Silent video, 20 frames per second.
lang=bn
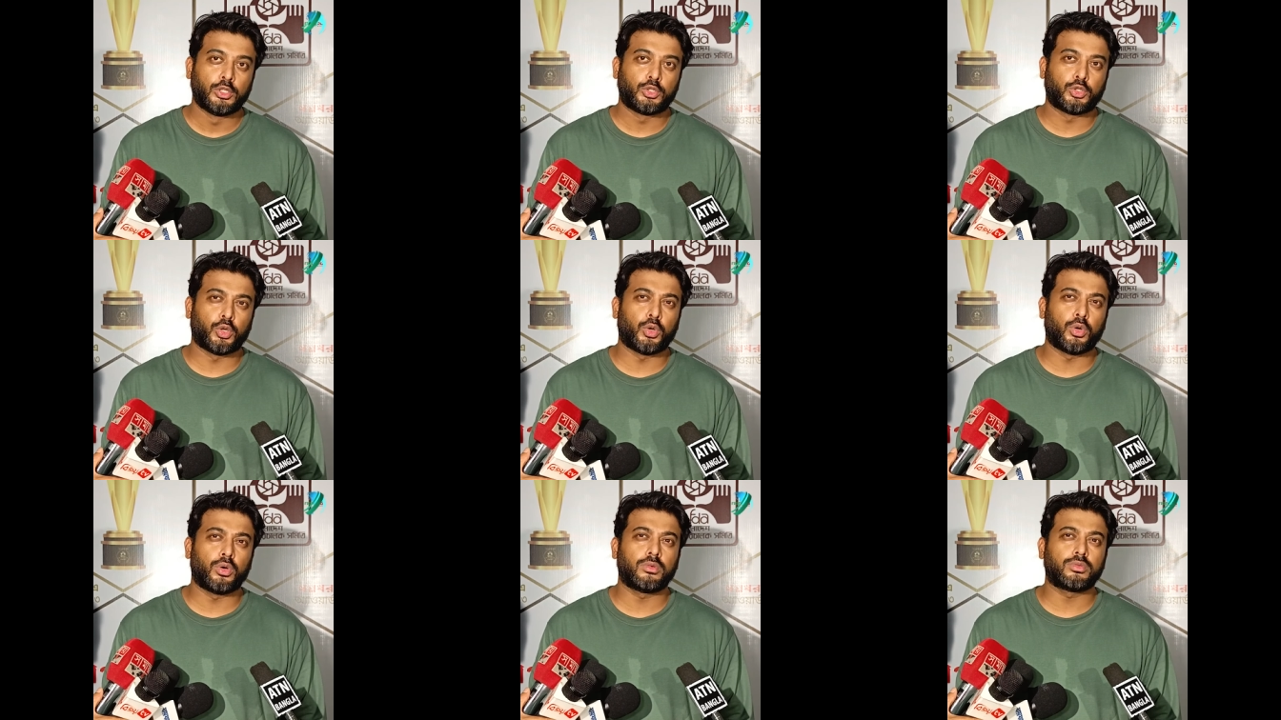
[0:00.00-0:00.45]

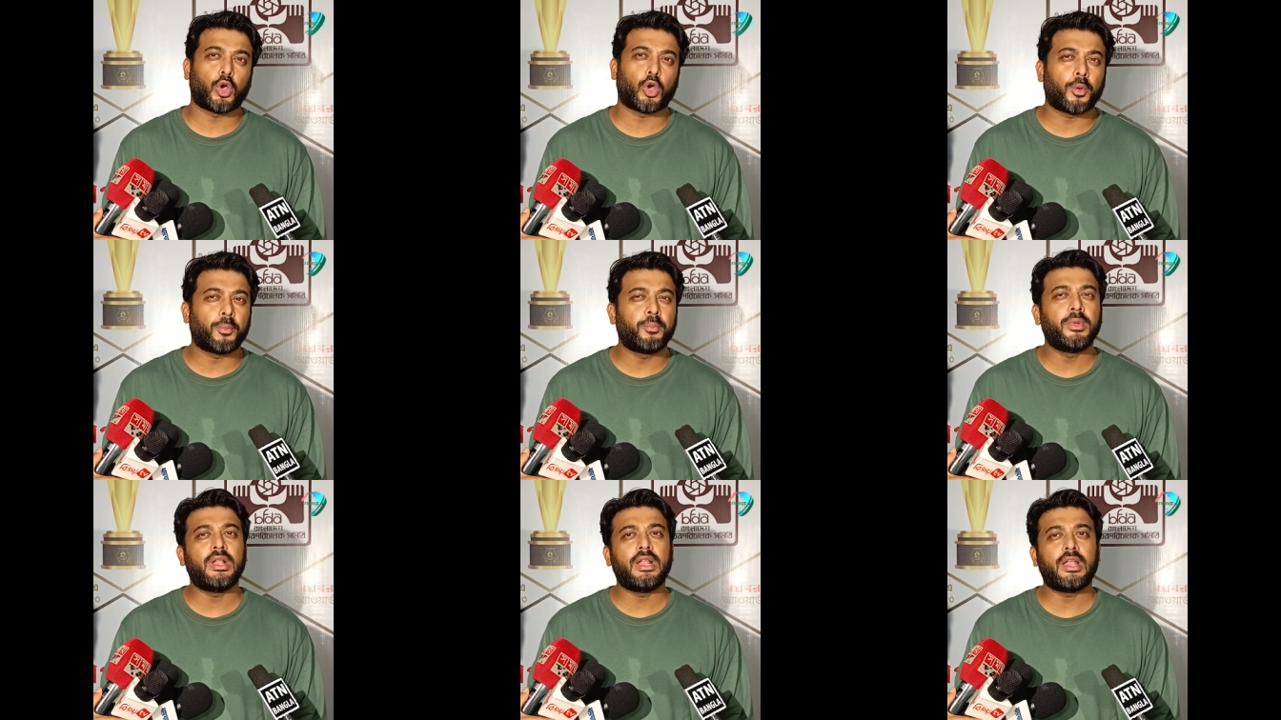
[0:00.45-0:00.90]
সো
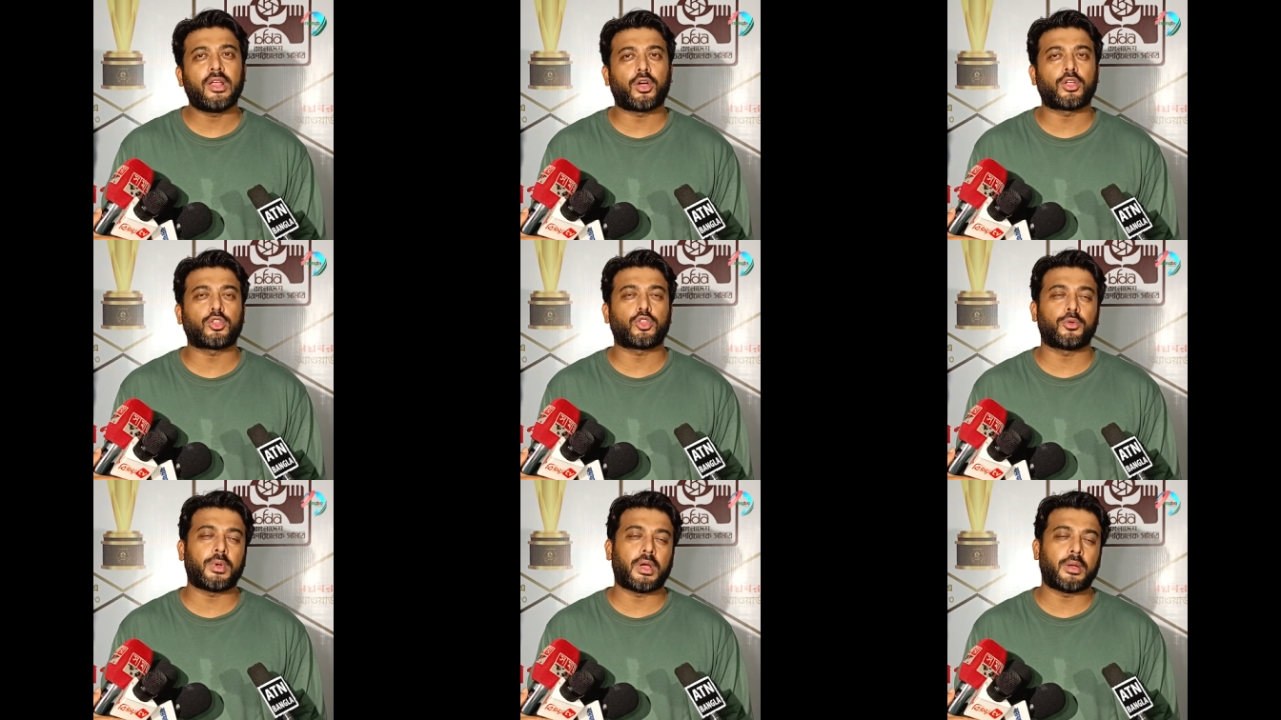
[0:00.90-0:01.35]
সব মিললে
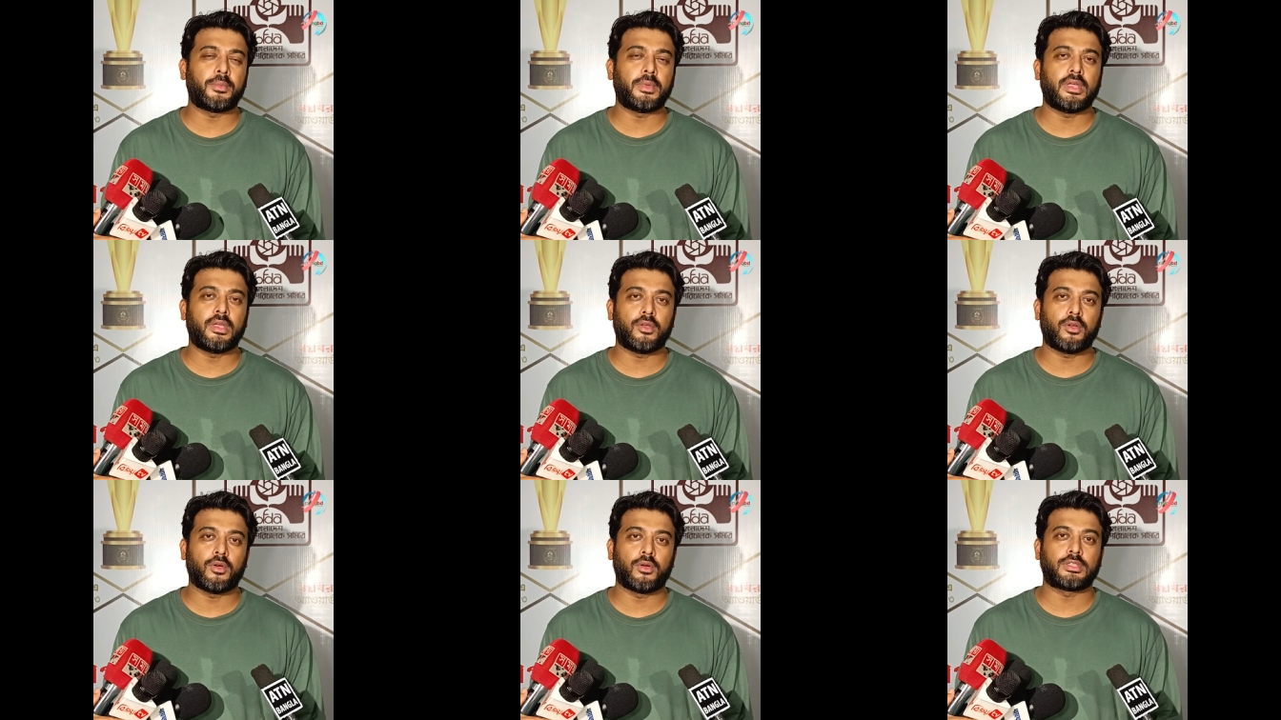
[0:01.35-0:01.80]
হয়তো আমি
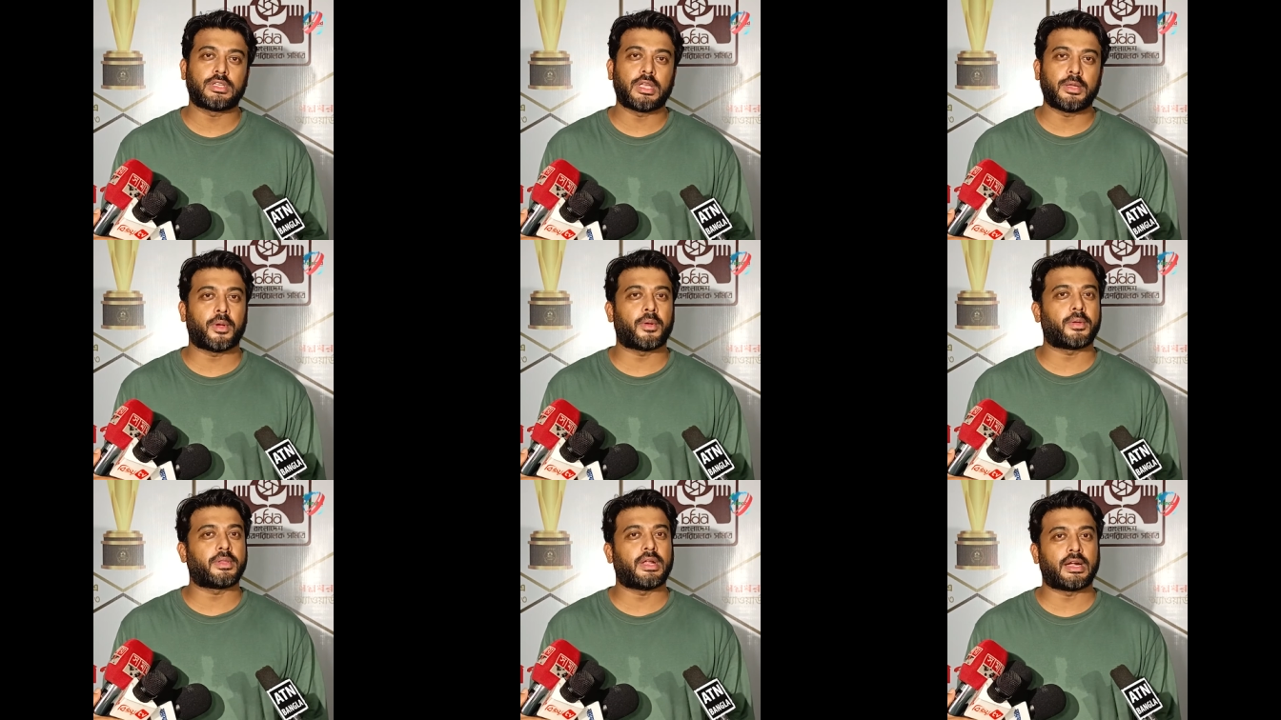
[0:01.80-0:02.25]

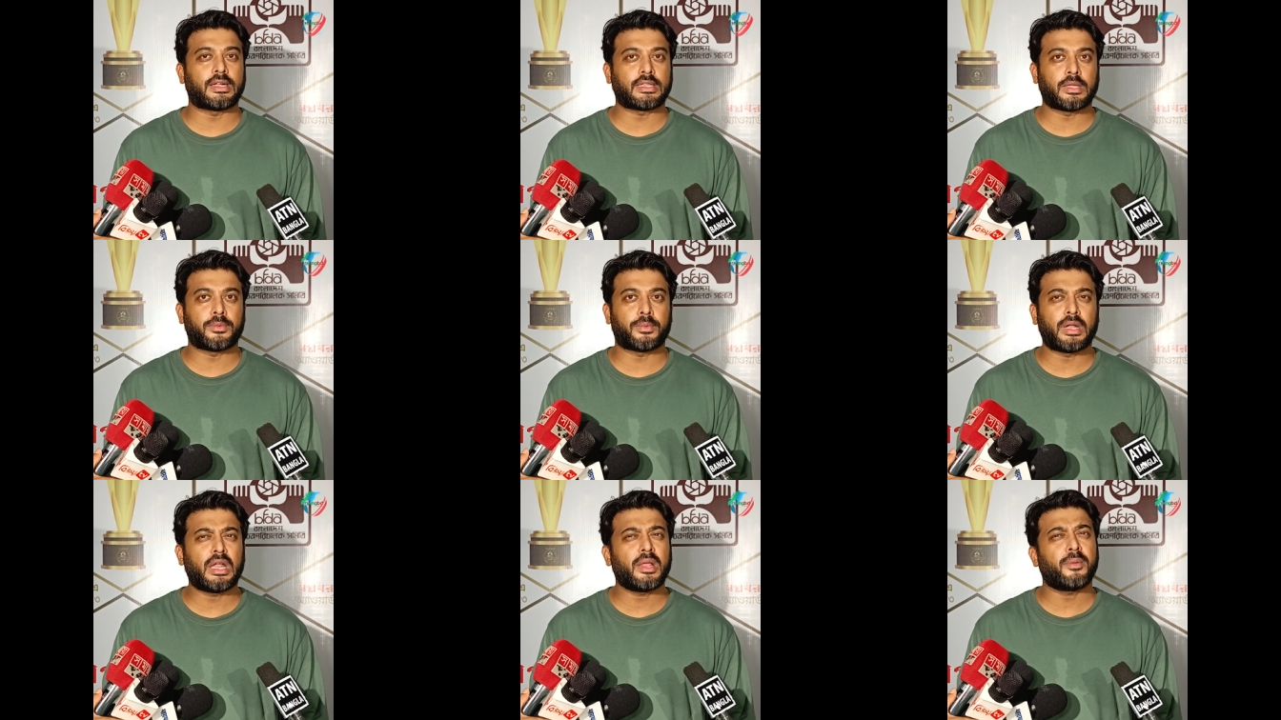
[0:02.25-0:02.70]
সেইভাবে
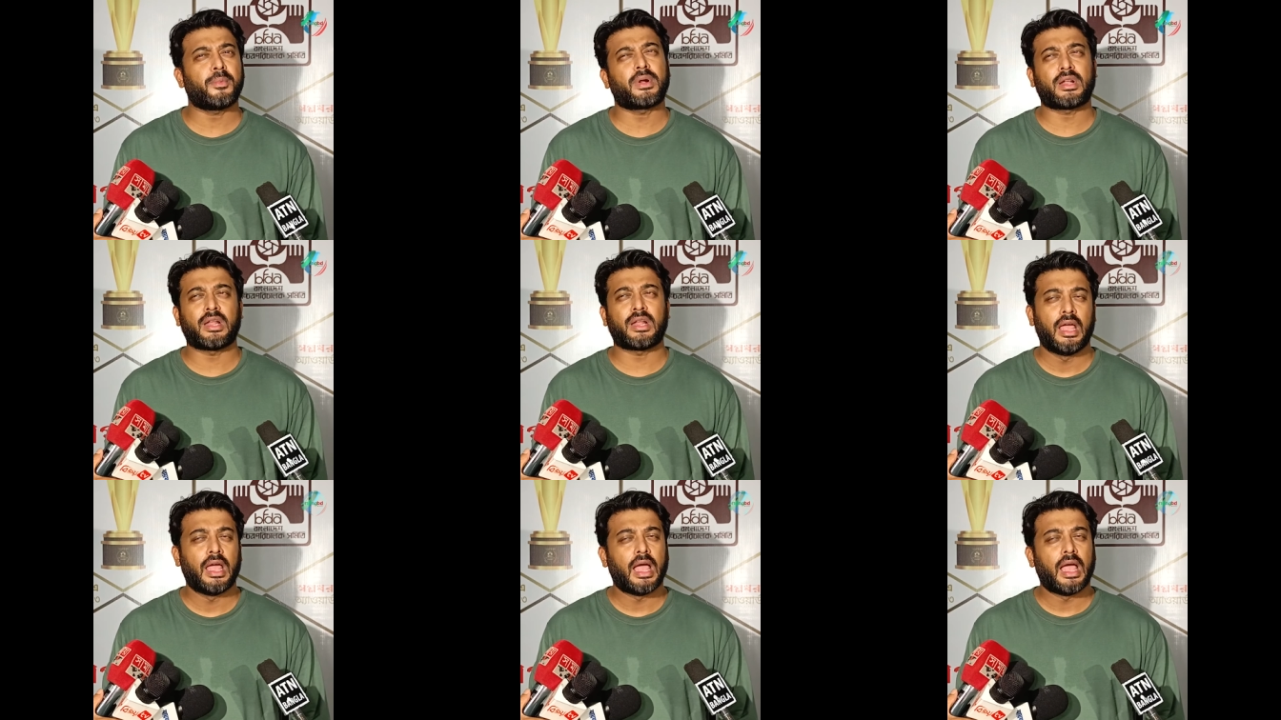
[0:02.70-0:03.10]
দাঁড়াতে পারিনি বাট